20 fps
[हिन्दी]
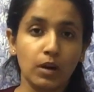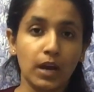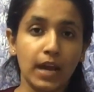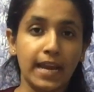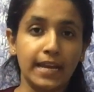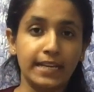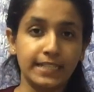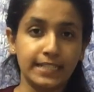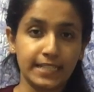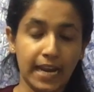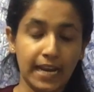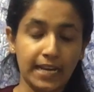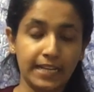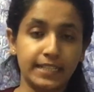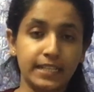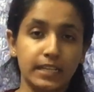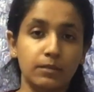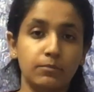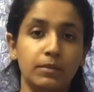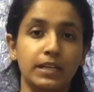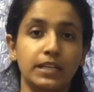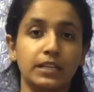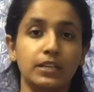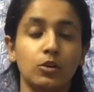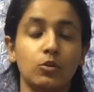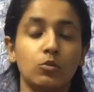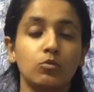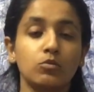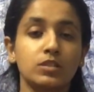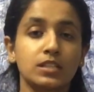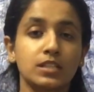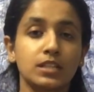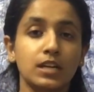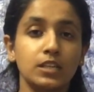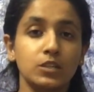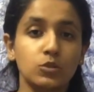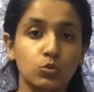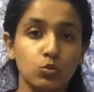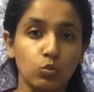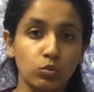एंटाइटलमेंट उसका
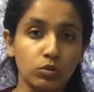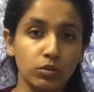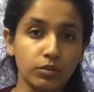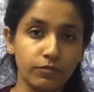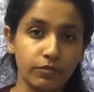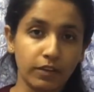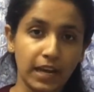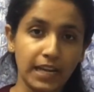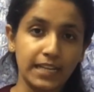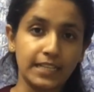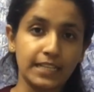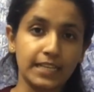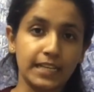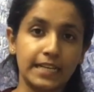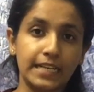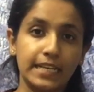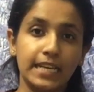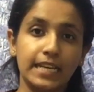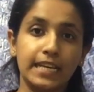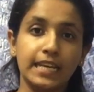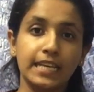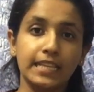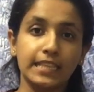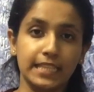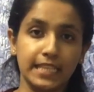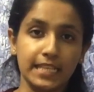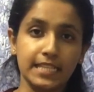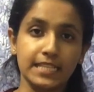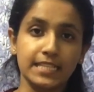सूट फाइल करने के दिन